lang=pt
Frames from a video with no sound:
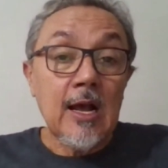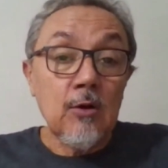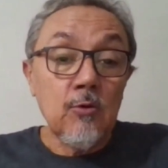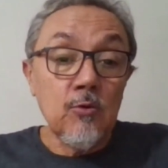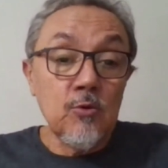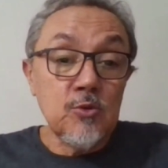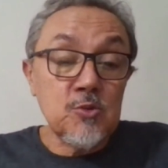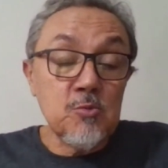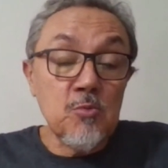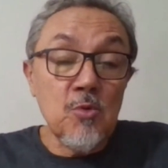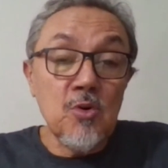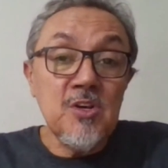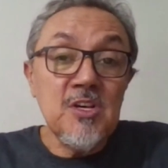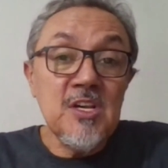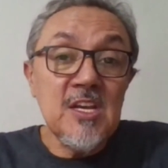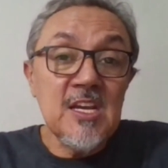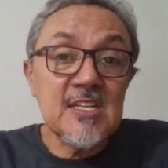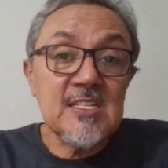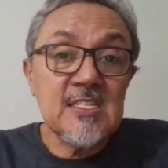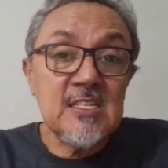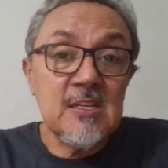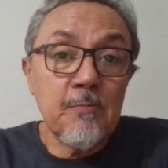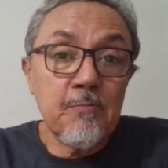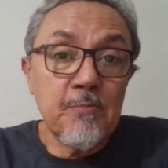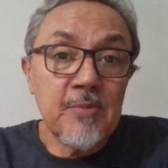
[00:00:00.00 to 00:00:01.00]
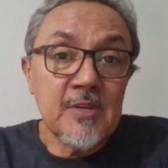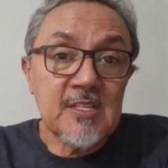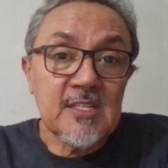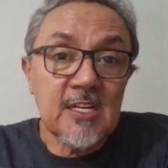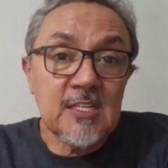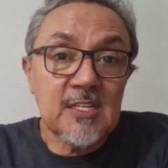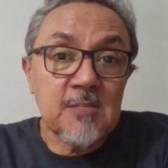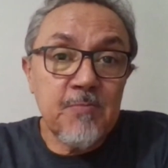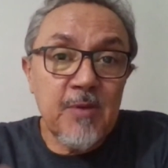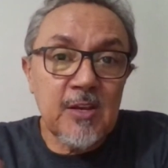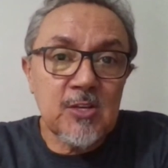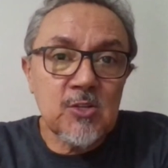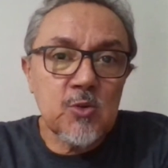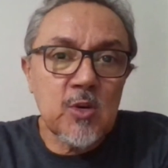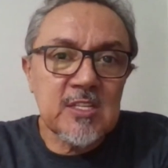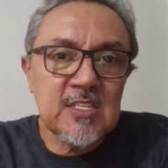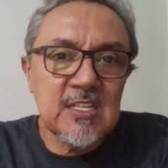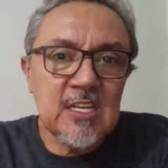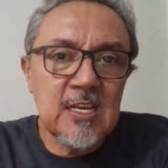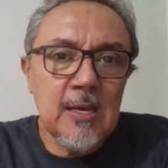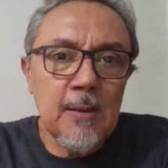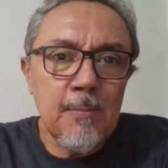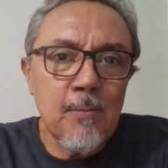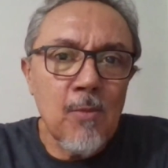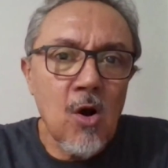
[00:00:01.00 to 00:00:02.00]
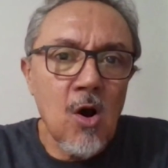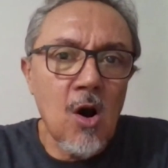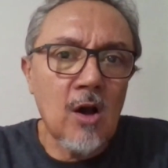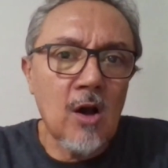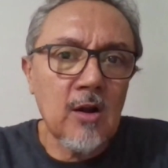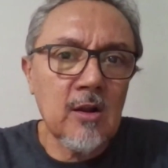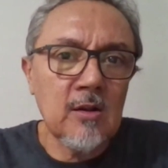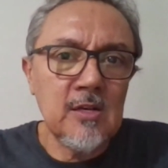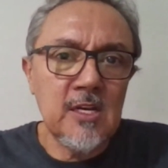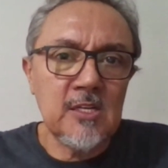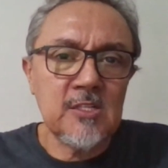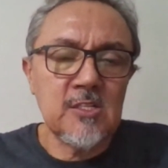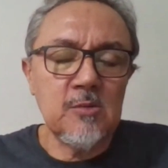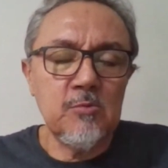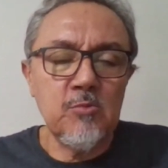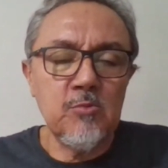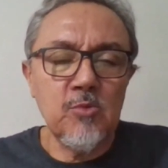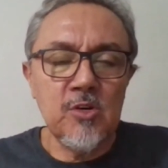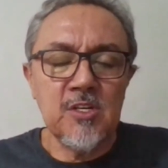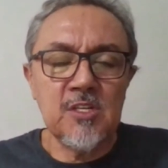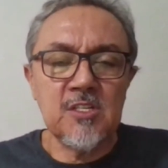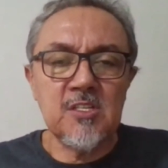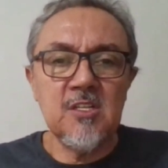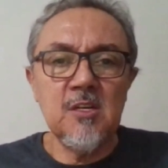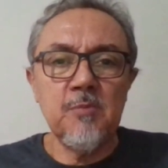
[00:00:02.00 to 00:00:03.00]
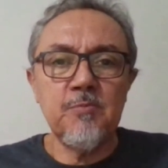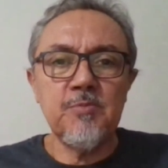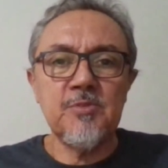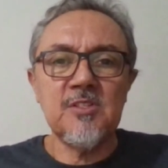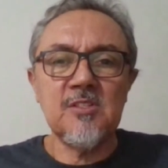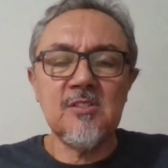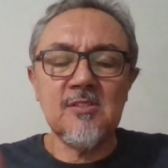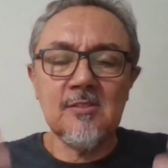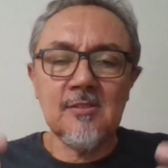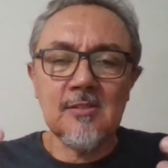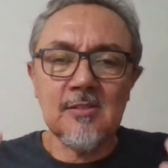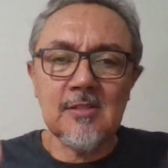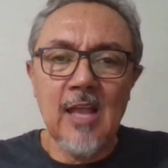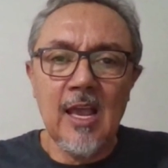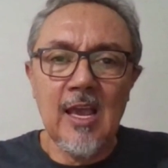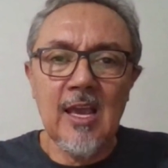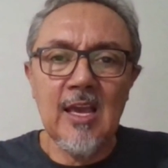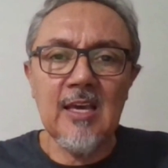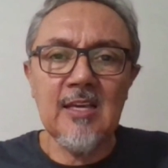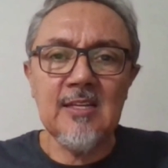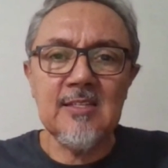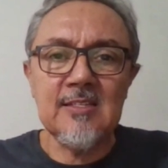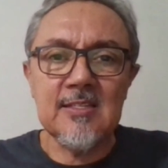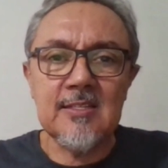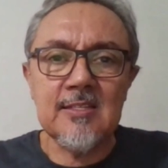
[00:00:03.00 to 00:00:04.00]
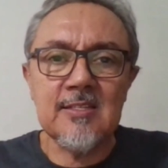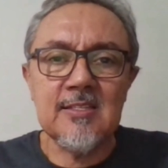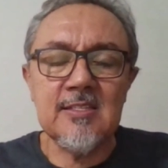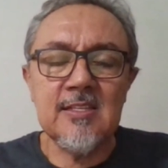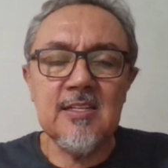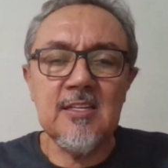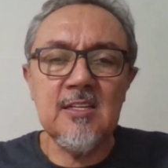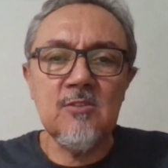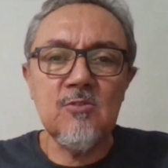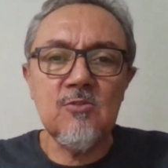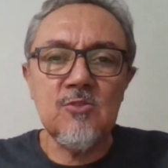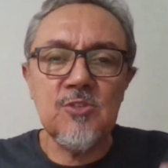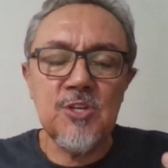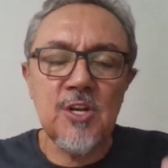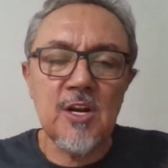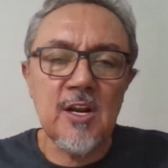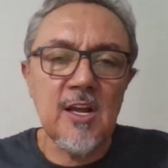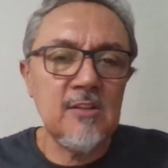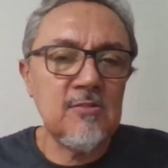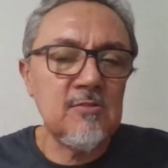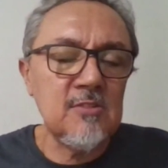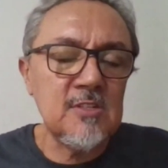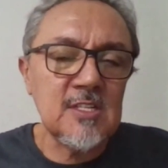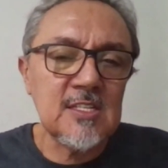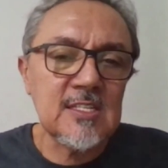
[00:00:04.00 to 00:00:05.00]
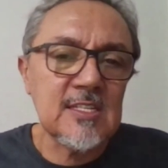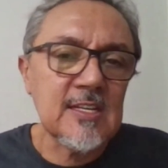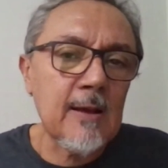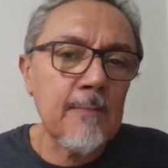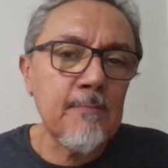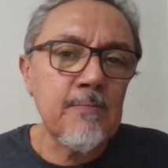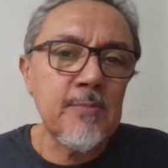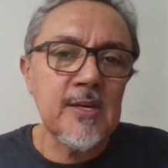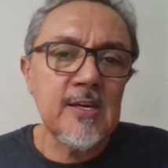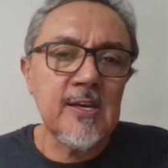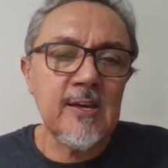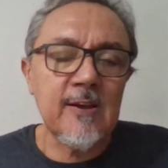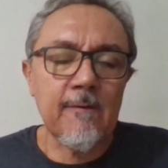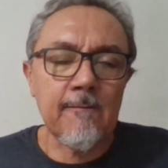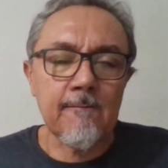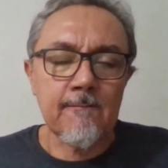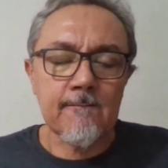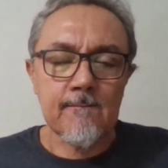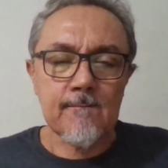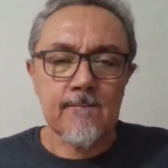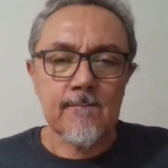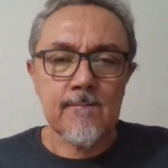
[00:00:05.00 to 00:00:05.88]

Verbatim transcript: os munícipes, as pessoas que moram nesses municípios, têm sim o direito de saber.